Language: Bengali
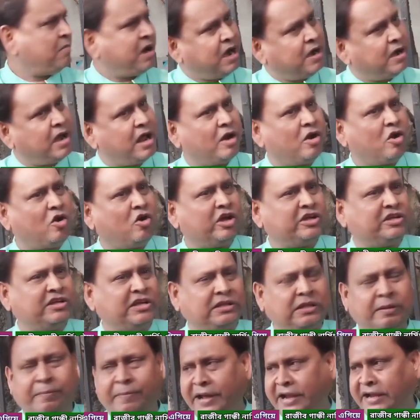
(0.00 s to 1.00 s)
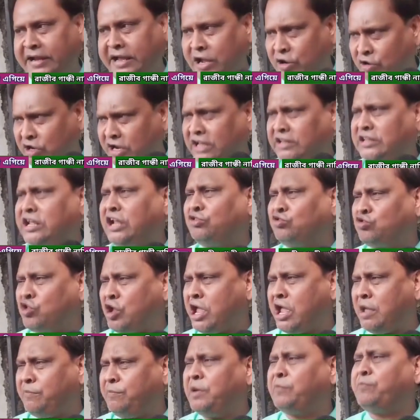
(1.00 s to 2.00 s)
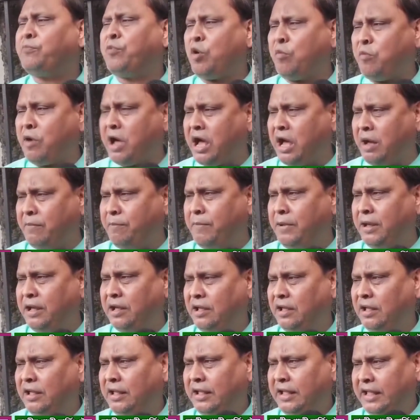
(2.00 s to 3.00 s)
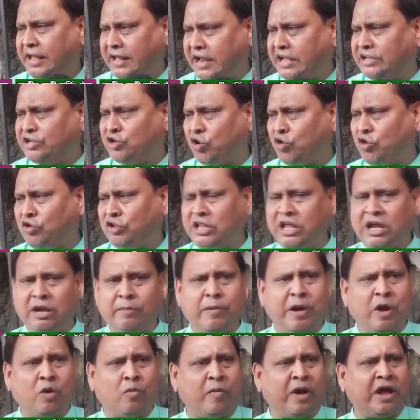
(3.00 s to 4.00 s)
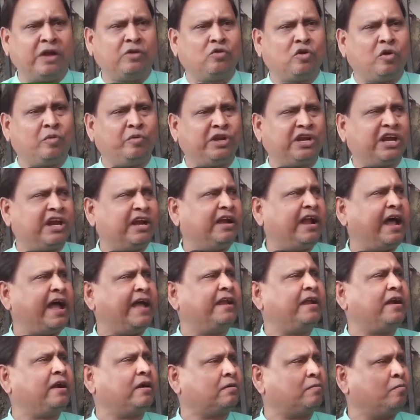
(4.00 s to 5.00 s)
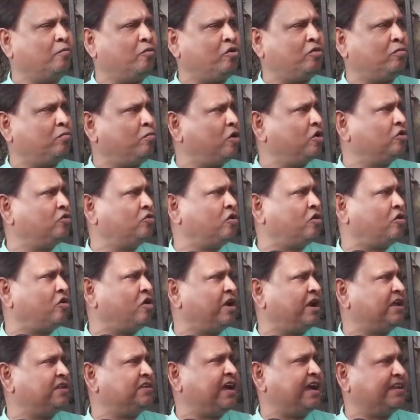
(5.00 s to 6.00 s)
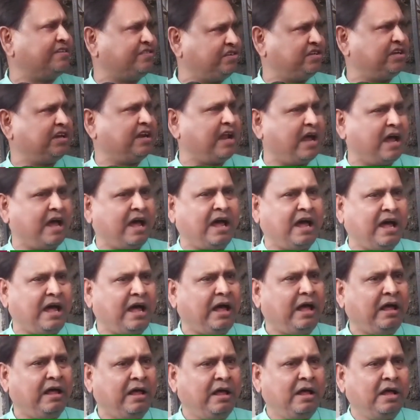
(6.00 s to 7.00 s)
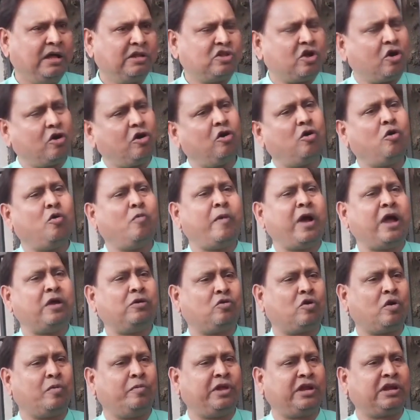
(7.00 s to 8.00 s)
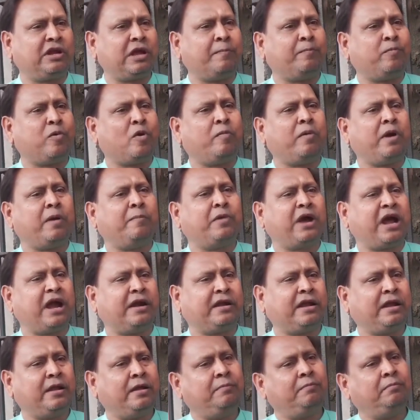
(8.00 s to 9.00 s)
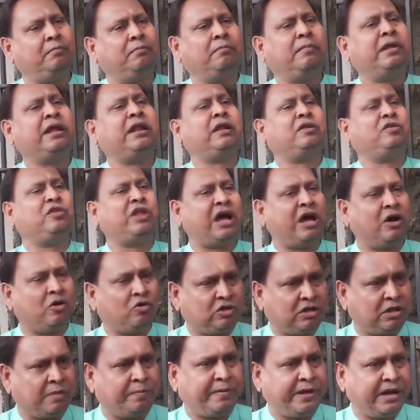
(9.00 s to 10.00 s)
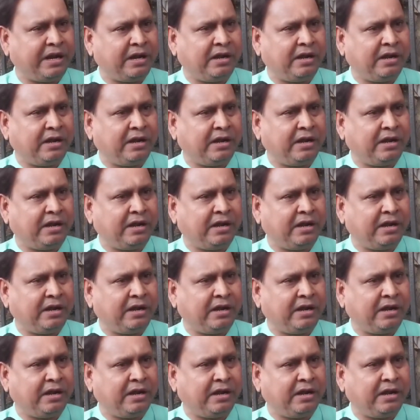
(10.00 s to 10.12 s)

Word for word: মার্ডারও হয়ে যেতে পারি কারণ এদের তো হেভি প্রভাব এরা যখন দেখবে হুমায়ুন কবিরকে ডাইরেক্ট মুখ বন্ধ করা যাচ্ছে না তখন হুমায়ুন কবিরকে প্রভাব খাটি মেরে দেওয়া হতে